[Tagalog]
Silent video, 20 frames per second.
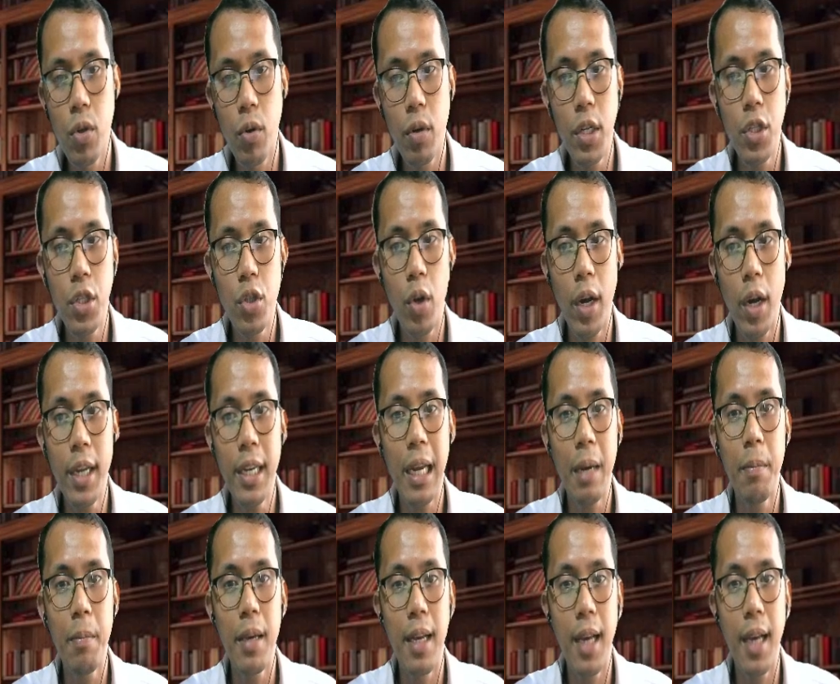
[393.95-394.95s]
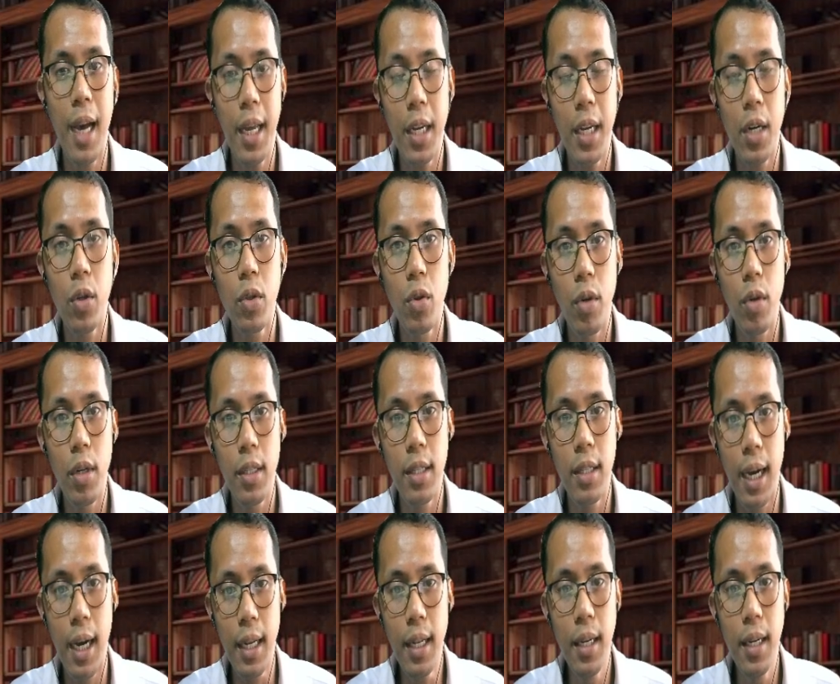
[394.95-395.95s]
Kristo ay nagbigay ng
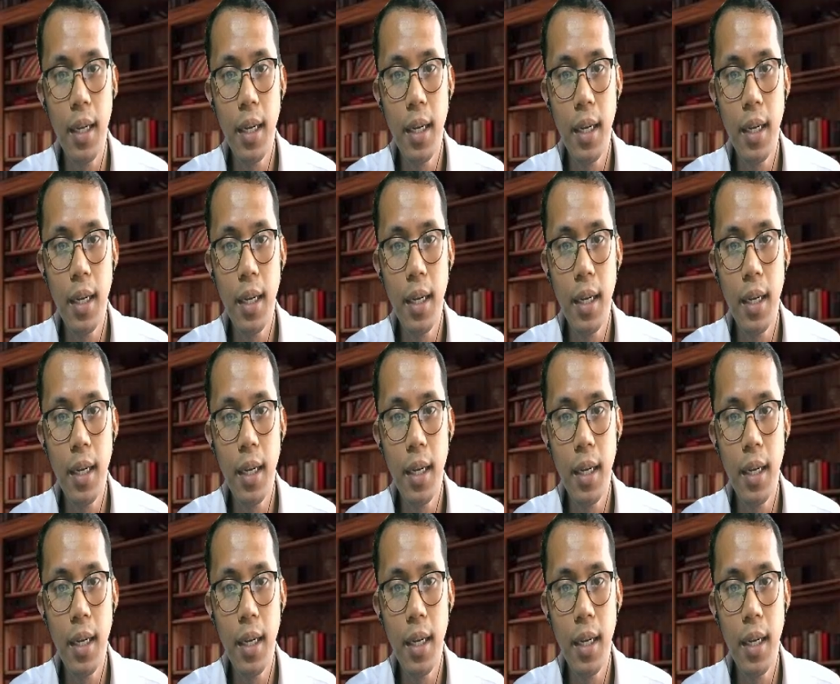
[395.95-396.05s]
otoridad